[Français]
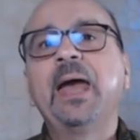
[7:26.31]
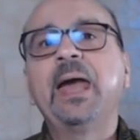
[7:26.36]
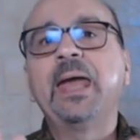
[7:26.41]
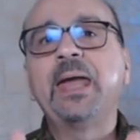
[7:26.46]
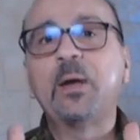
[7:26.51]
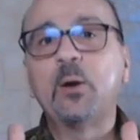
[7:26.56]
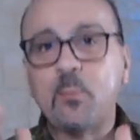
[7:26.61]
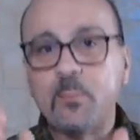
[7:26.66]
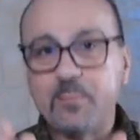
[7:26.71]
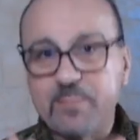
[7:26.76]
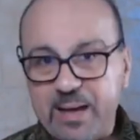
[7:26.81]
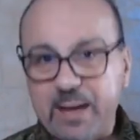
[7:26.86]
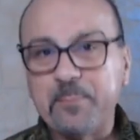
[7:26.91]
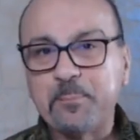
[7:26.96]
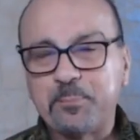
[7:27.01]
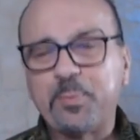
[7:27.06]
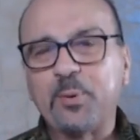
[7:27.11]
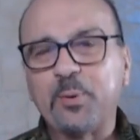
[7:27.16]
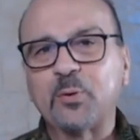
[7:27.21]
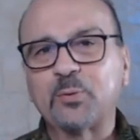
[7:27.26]
Et au même
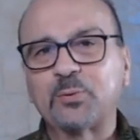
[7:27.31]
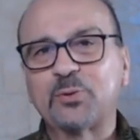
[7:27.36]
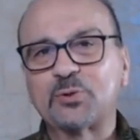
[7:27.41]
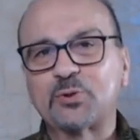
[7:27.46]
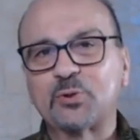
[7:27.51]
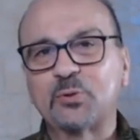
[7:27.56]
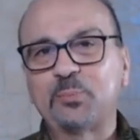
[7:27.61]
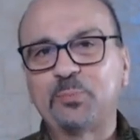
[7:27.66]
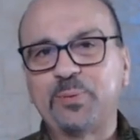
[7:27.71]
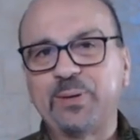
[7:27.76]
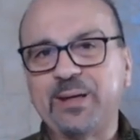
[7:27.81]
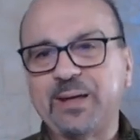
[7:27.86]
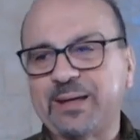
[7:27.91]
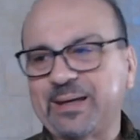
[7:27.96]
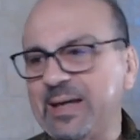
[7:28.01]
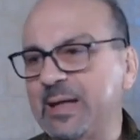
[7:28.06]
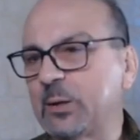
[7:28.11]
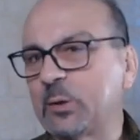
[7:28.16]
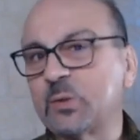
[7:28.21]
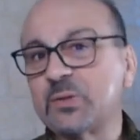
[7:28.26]
port de Jopé,
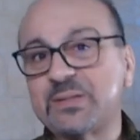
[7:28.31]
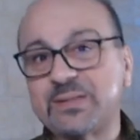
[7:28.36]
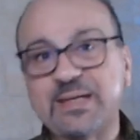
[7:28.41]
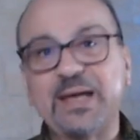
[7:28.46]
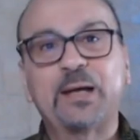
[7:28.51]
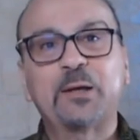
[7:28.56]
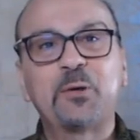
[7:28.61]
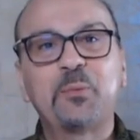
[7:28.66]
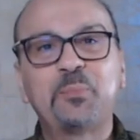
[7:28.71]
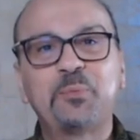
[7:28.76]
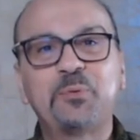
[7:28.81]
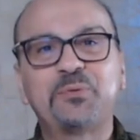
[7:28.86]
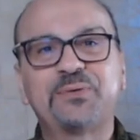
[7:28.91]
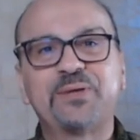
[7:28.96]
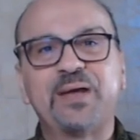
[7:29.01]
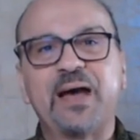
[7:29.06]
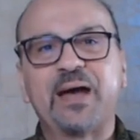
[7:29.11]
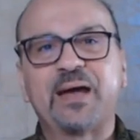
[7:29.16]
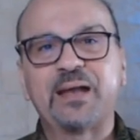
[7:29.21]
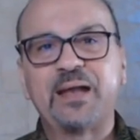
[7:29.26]
quelques siècles plus
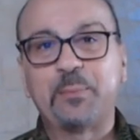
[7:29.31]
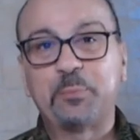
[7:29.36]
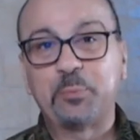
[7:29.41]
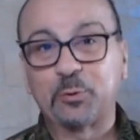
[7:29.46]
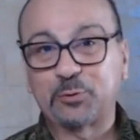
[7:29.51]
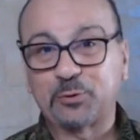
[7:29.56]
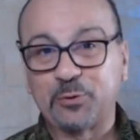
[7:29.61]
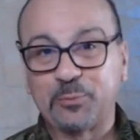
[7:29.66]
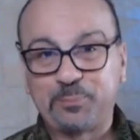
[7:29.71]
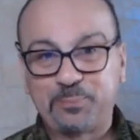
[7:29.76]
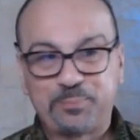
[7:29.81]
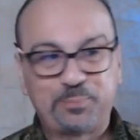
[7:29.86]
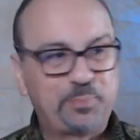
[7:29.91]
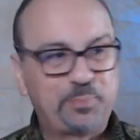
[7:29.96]
tard, l'apôtre